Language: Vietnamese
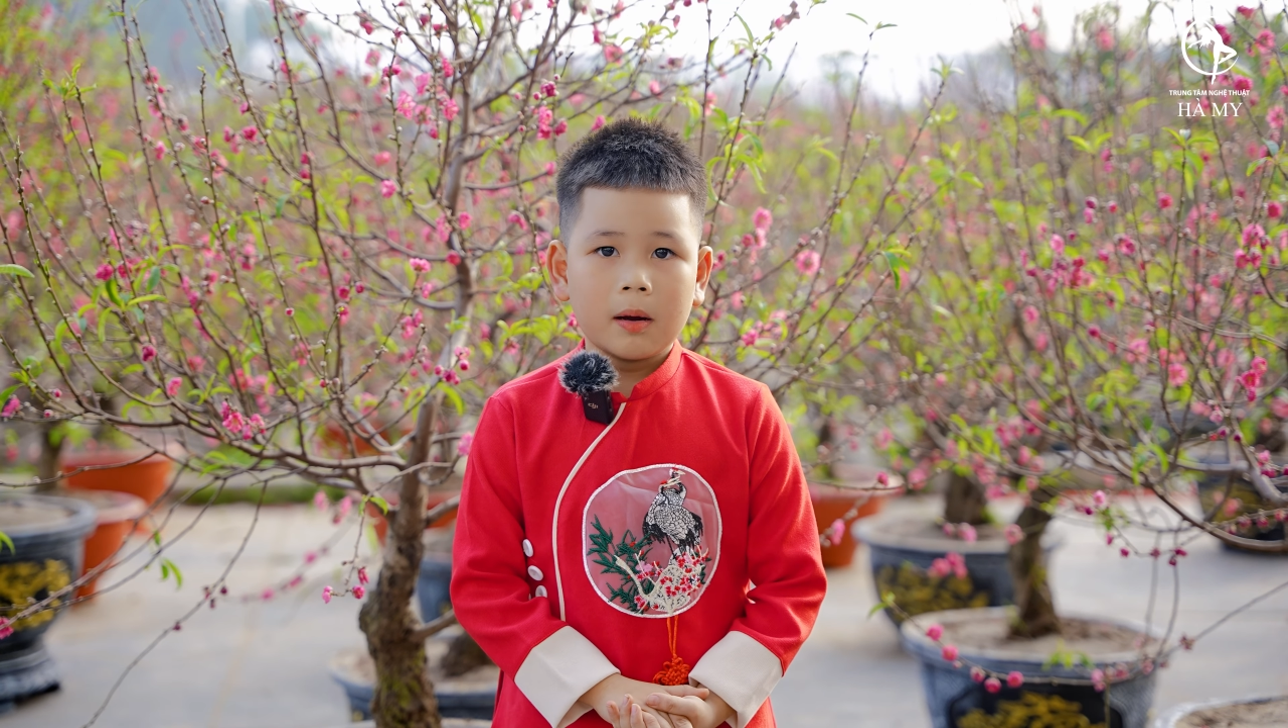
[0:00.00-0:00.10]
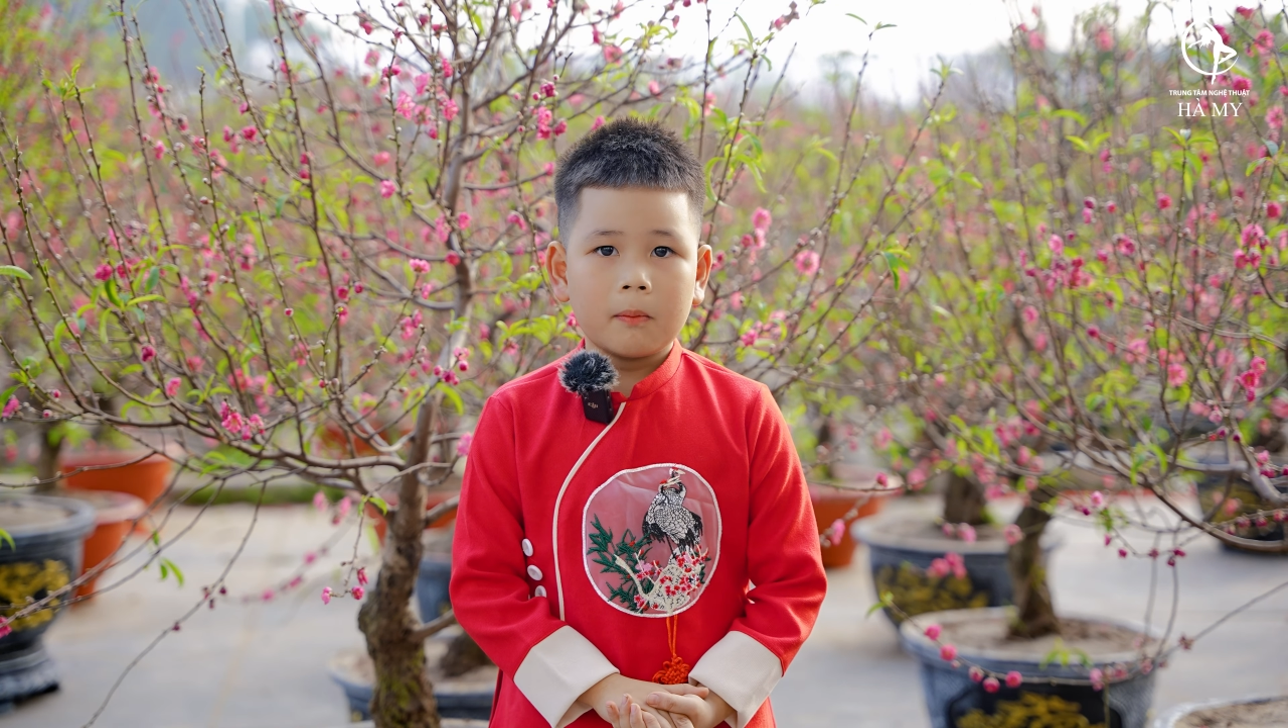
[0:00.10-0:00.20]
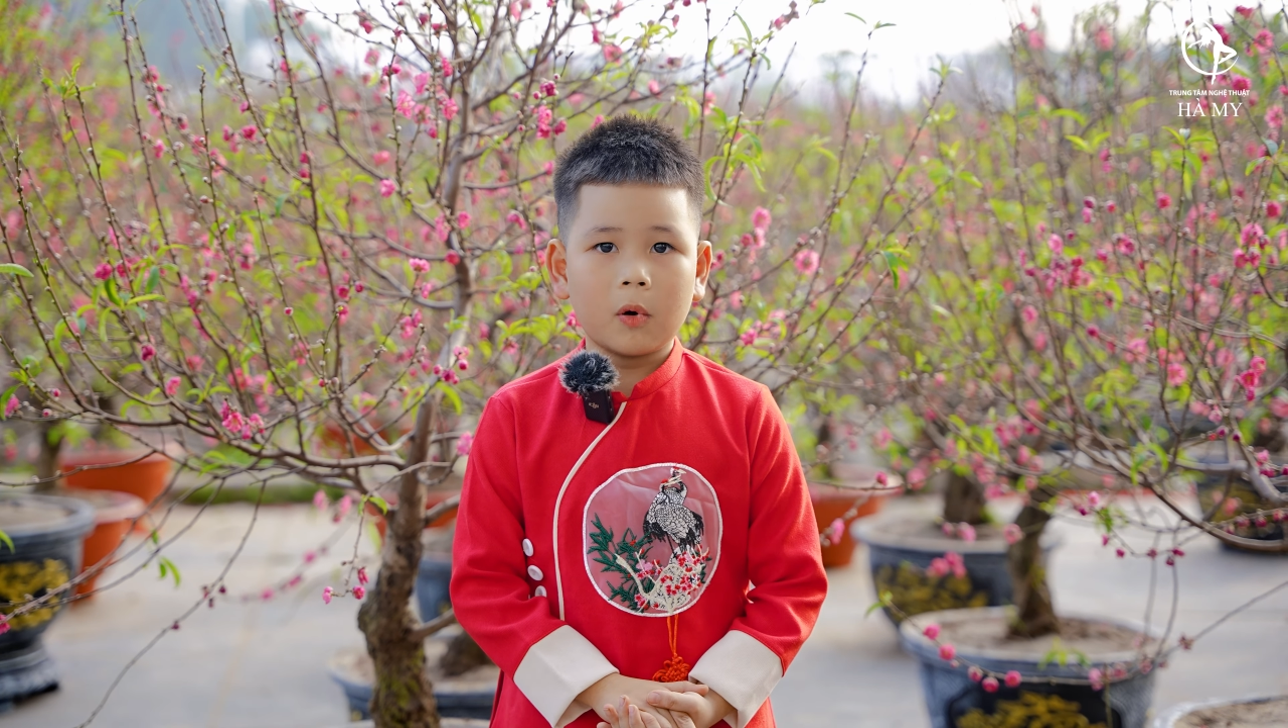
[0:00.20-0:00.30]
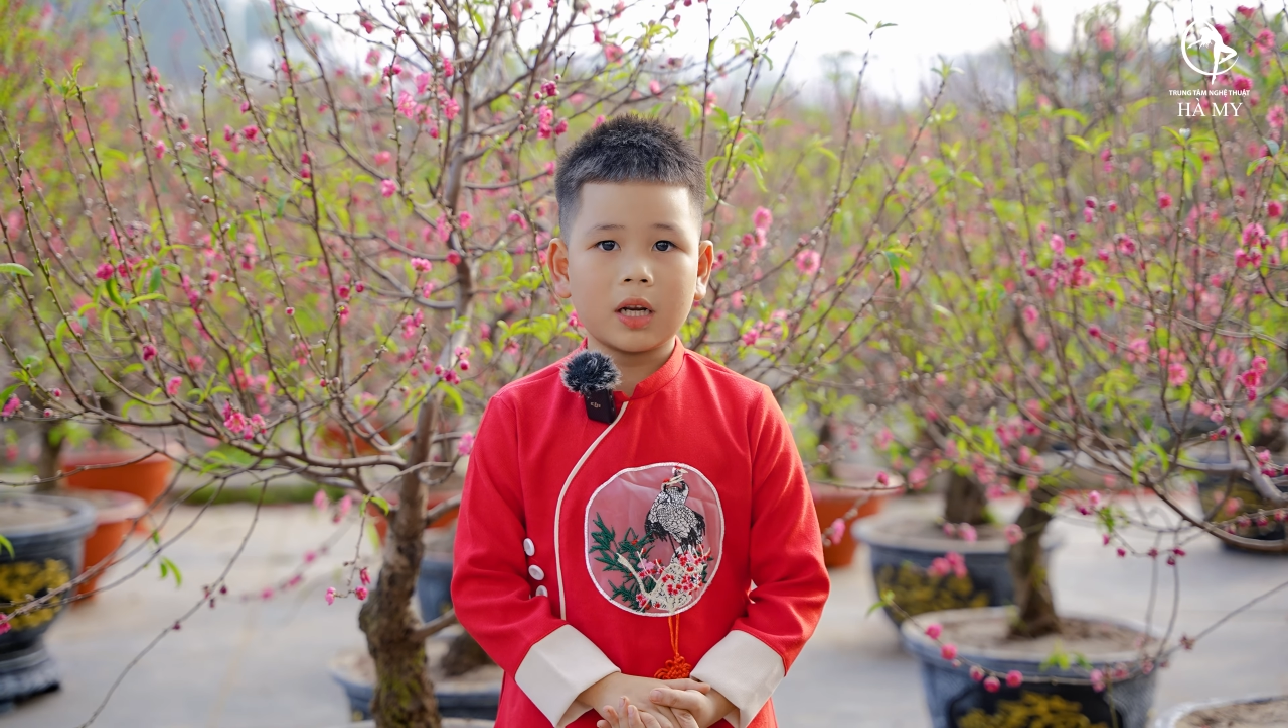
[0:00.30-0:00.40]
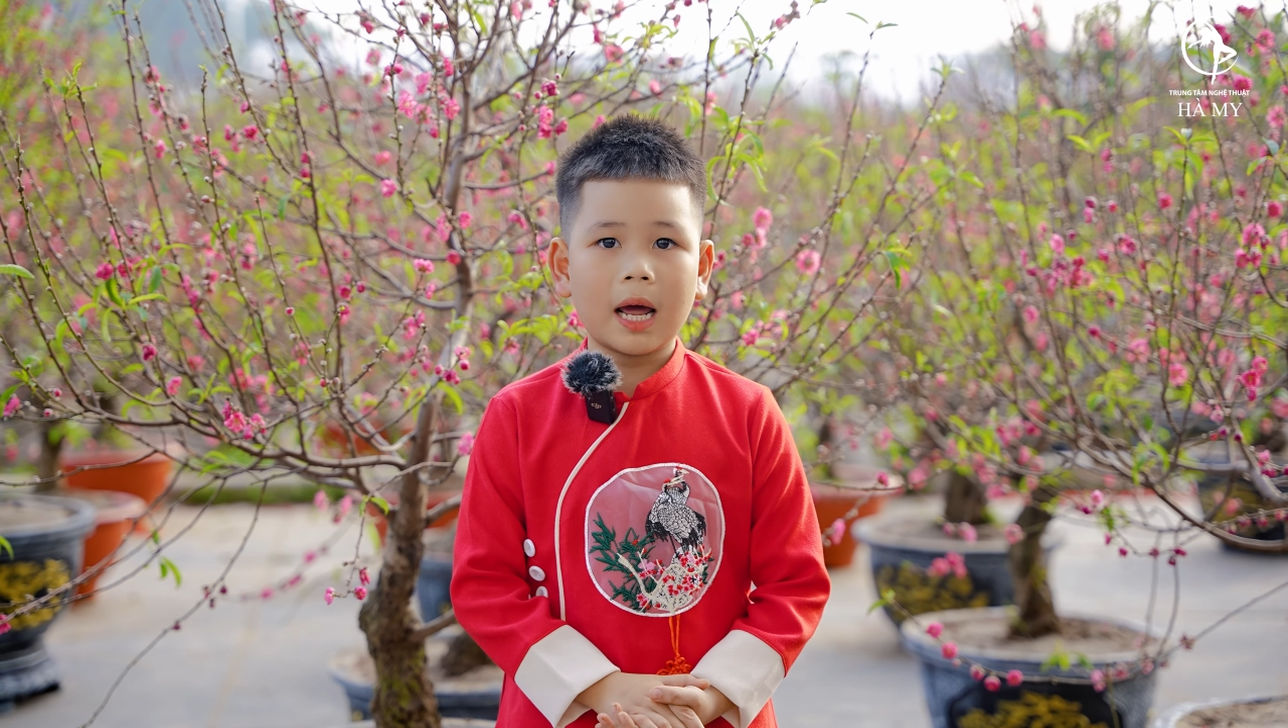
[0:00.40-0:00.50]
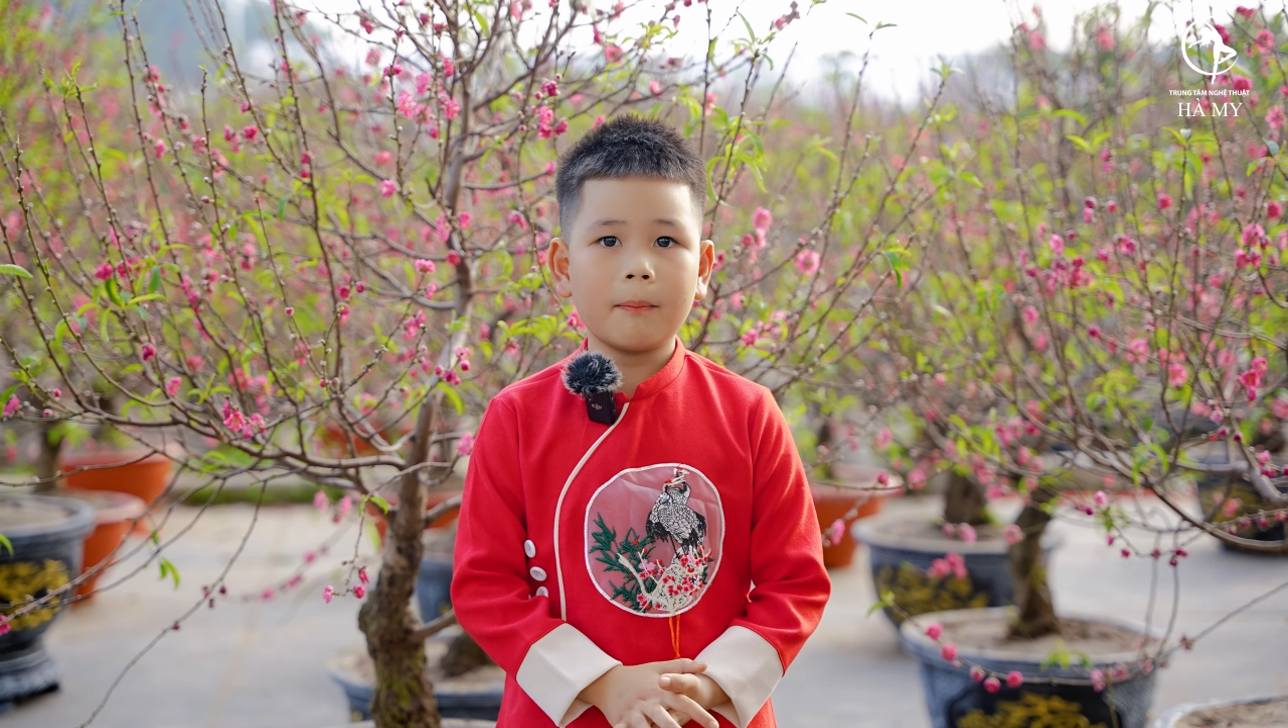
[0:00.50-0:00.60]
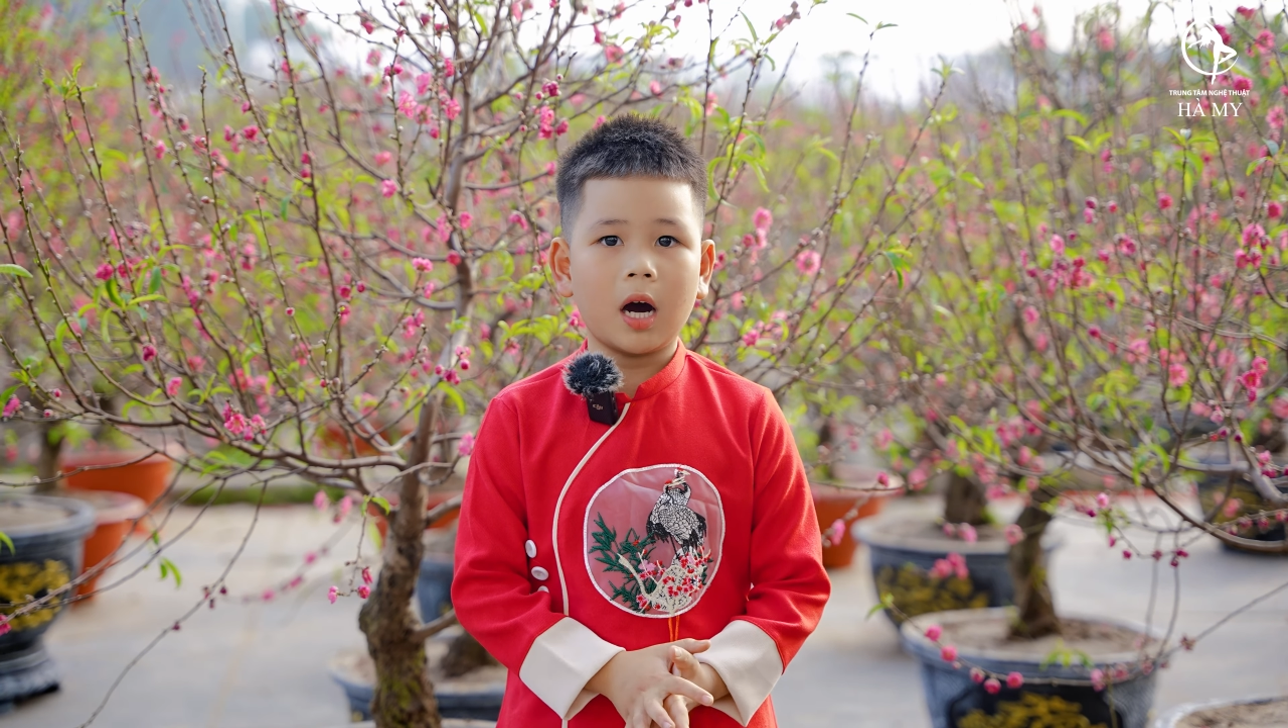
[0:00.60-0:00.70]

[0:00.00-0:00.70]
Một năm